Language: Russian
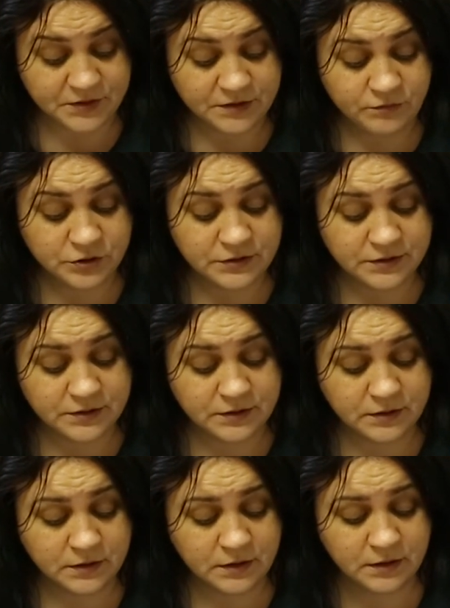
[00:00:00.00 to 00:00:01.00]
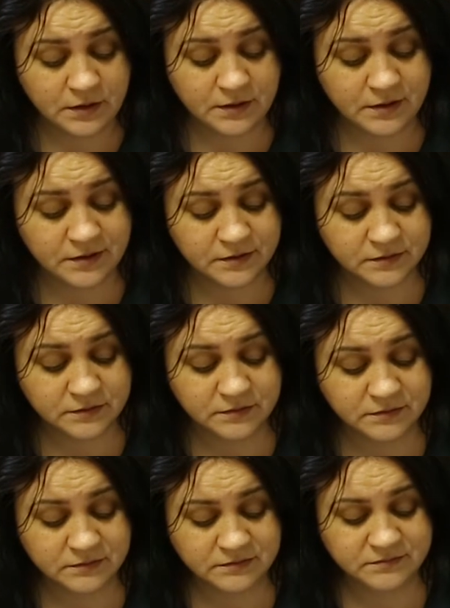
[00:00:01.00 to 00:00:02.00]
Так вот, а,
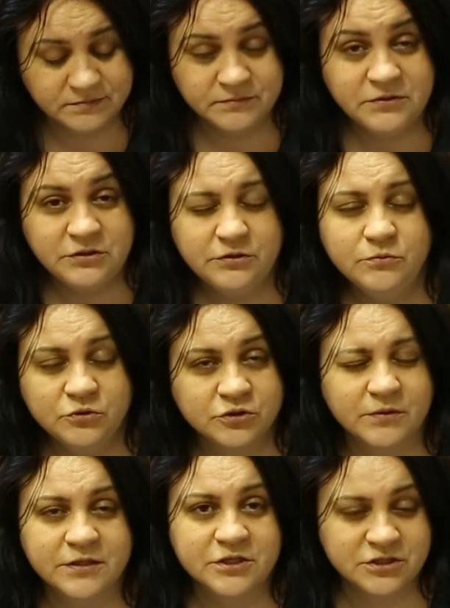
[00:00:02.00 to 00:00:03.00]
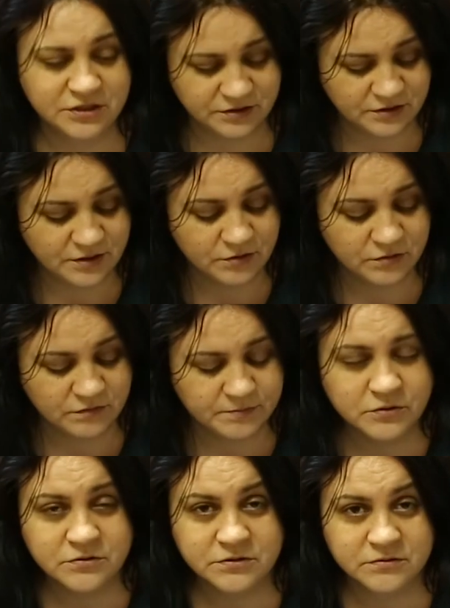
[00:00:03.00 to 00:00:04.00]
а, мы не можем, конечно, на такой
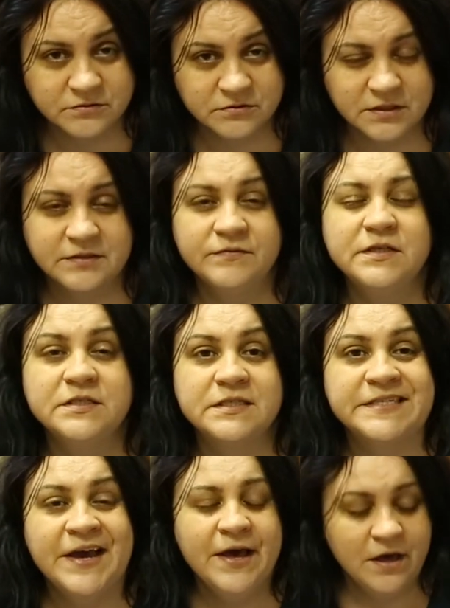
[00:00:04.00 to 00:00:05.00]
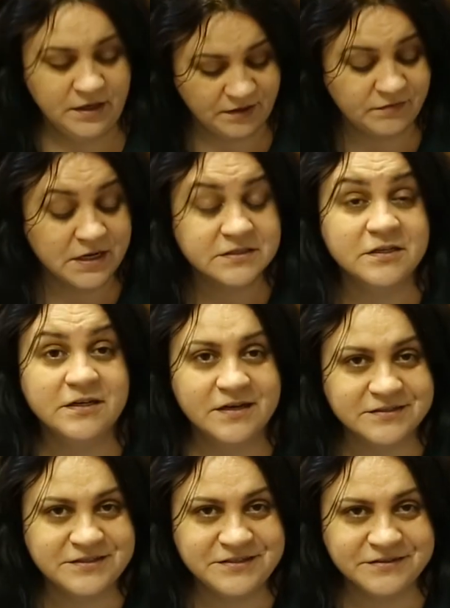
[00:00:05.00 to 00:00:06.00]
вопрос ответить, является ли
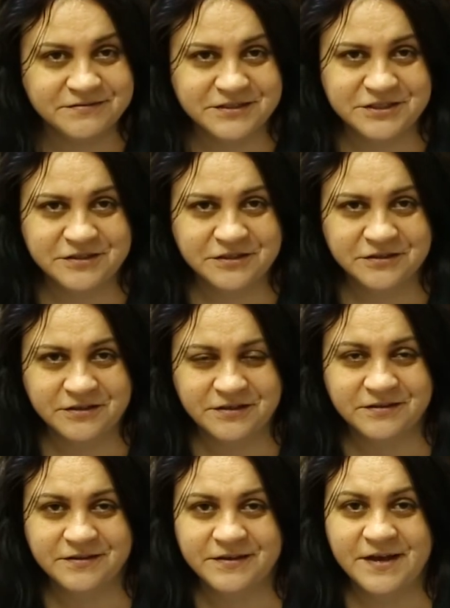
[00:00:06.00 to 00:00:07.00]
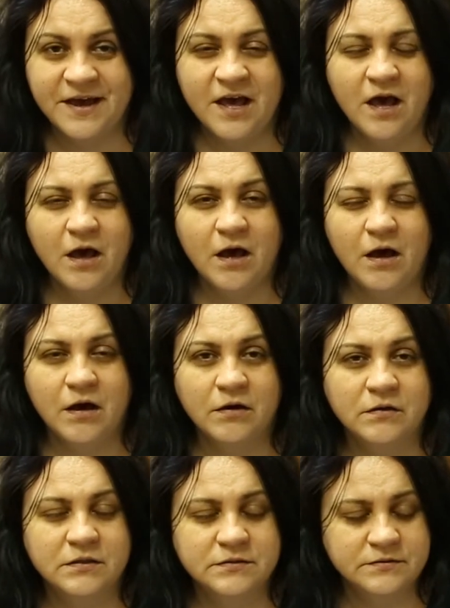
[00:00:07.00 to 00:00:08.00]
картина ваша конкретная
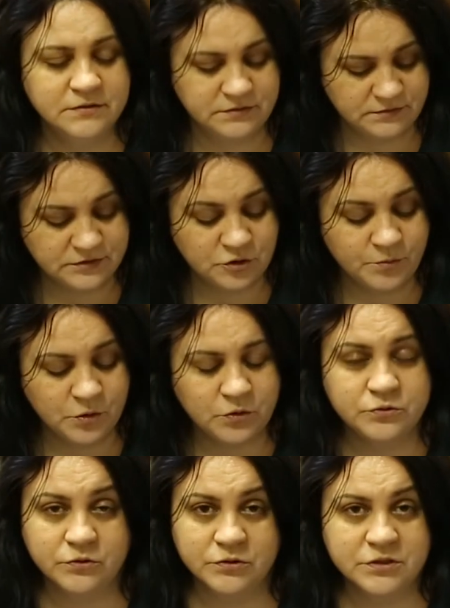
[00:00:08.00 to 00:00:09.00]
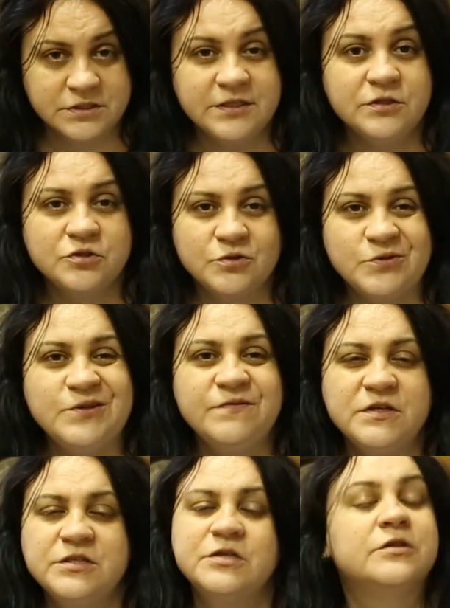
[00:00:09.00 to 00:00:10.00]
особой культурной ценностью, не
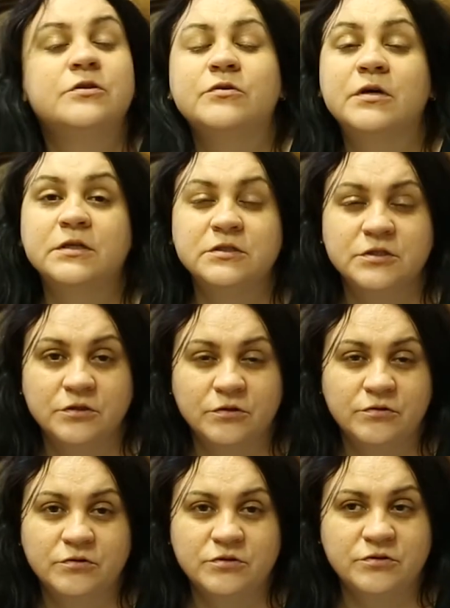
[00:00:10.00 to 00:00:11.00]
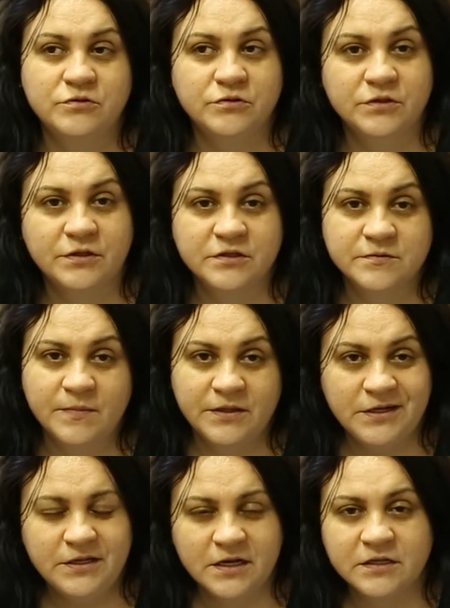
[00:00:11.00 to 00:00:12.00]
видя эту картину. То есть ее надо
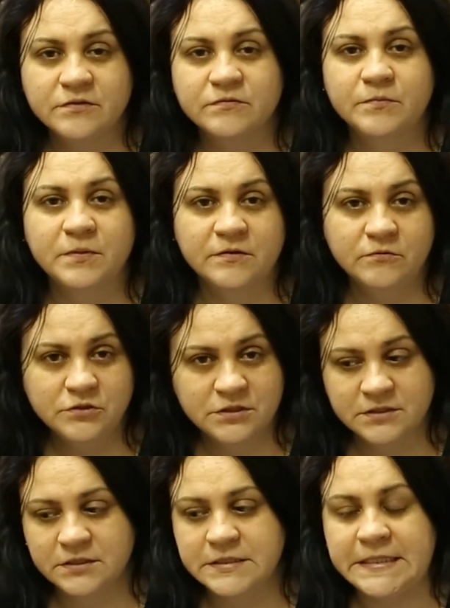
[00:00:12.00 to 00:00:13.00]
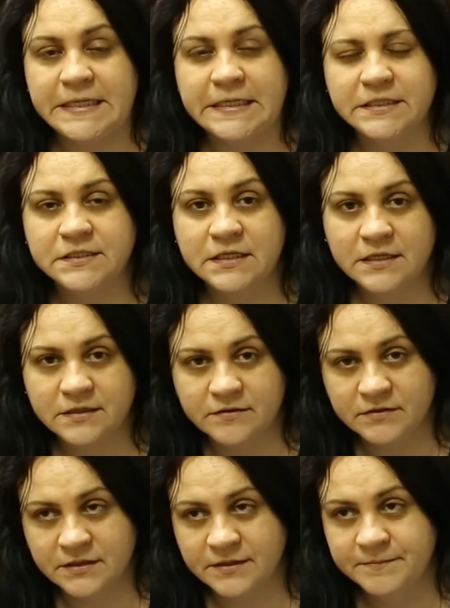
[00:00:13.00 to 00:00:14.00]
смотреть, для этого проводится отдельное
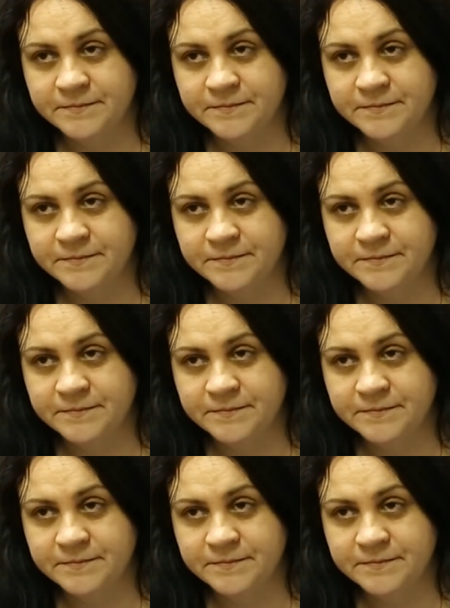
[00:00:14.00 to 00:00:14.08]
исследование.